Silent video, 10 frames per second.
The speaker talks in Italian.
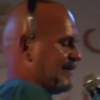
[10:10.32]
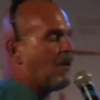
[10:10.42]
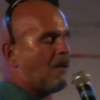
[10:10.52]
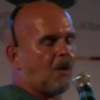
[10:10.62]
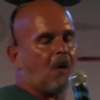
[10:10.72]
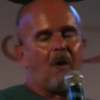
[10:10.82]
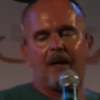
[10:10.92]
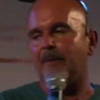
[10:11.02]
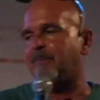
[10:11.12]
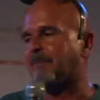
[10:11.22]
dell'uomo
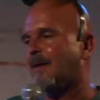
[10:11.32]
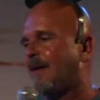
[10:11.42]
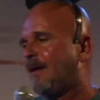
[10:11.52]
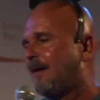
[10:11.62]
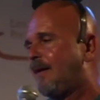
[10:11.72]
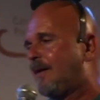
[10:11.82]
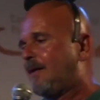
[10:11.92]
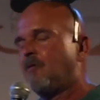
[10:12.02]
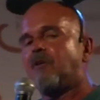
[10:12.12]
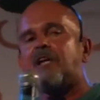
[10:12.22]
Goga.
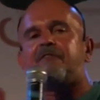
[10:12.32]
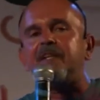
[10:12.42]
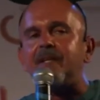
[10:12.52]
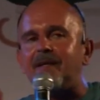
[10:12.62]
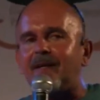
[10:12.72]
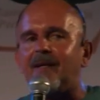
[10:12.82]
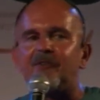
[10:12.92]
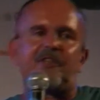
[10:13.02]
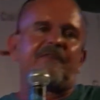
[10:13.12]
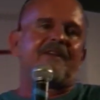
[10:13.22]
Io vorrei finire,
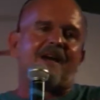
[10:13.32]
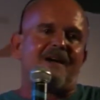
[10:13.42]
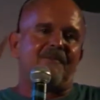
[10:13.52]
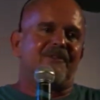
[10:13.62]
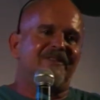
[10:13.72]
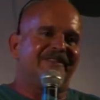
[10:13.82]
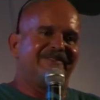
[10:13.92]
così finiamo,